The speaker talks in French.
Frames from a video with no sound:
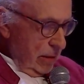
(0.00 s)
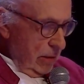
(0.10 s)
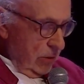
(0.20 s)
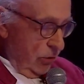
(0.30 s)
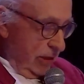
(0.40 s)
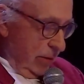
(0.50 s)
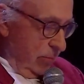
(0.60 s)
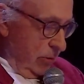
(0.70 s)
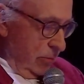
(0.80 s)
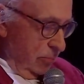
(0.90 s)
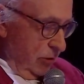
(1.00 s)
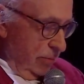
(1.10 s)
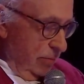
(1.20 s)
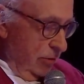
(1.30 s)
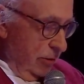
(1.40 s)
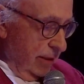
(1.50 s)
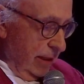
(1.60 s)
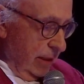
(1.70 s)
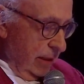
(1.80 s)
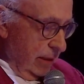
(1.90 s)
Notamment pour les
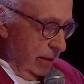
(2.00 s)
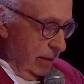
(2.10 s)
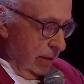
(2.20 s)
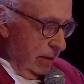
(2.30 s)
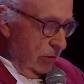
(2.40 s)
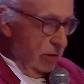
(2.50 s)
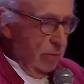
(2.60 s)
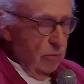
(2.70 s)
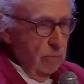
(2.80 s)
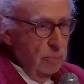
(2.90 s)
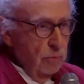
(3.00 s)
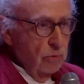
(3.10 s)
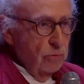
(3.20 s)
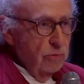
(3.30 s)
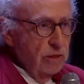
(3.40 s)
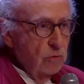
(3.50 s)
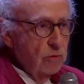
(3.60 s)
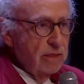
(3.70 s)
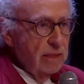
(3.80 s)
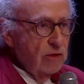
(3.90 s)
bibliothèques et notamment pour tout ce qui
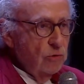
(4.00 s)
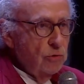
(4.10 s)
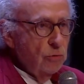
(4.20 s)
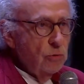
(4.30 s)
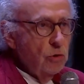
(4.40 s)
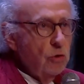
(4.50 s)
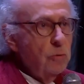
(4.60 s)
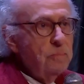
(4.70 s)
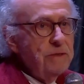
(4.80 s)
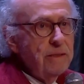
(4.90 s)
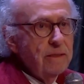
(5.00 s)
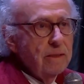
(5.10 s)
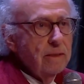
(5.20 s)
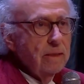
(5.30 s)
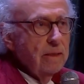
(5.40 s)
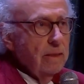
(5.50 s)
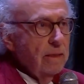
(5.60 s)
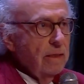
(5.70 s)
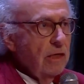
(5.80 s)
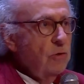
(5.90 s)
concerne la notion de copie
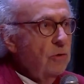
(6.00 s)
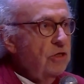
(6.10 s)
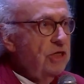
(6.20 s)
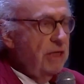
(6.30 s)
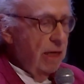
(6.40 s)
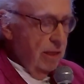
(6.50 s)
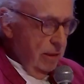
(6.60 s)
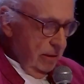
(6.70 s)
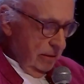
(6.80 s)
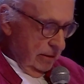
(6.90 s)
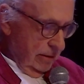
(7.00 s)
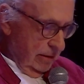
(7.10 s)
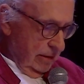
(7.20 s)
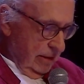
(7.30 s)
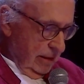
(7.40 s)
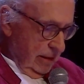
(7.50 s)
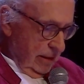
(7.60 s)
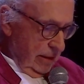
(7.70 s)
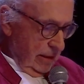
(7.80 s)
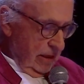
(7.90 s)
et d'original
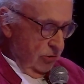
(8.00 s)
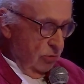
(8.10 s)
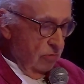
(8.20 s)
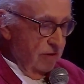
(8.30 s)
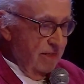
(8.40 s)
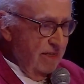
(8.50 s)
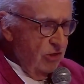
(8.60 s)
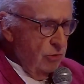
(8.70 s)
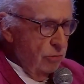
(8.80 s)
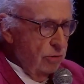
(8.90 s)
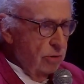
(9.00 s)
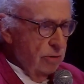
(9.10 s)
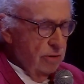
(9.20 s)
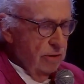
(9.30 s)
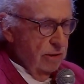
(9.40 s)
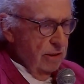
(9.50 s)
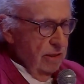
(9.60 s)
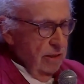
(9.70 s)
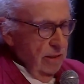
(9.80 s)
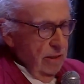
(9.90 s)
qui se trouvait dissoute
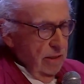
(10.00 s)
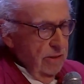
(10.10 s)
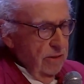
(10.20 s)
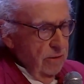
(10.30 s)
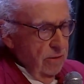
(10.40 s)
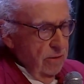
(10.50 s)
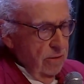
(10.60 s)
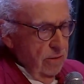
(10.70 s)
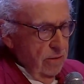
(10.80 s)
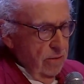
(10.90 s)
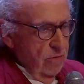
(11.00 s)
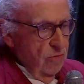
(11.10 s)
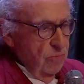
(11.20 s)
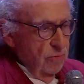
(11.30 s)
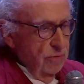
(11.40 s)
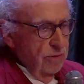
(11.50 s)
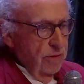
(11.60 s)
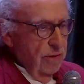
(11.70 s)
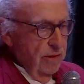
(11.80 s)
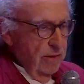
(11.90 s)
dans le monde
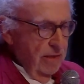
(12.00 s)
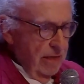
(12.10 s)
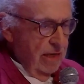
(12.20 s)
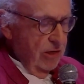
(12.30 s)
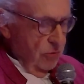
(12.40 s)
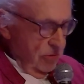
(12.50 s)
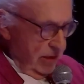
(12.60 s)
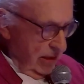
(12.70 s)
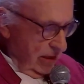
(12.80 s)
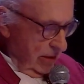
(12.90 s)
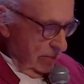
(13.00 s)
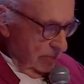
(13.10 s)
électronique.